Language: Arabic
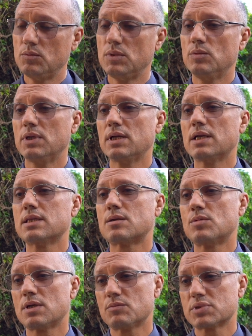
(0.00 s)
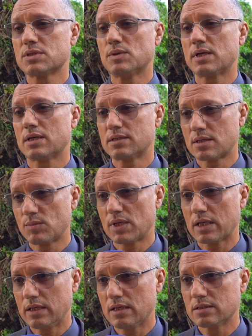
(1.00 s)
بمعنى الا ضربنا المسمار اكثر من
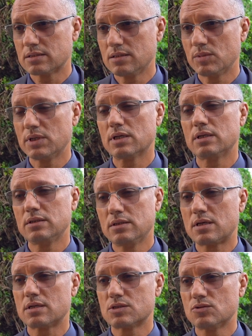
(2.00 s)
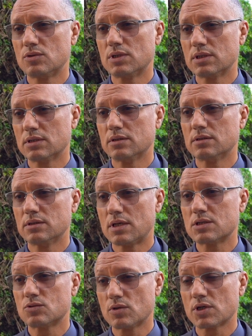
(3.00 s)
القياس يمكن غادي نهرسوا
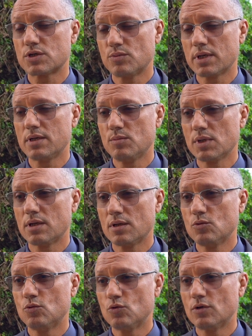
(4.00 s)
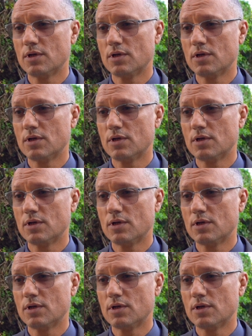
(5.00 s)
نهرسوا الخشبه كما كيقولوا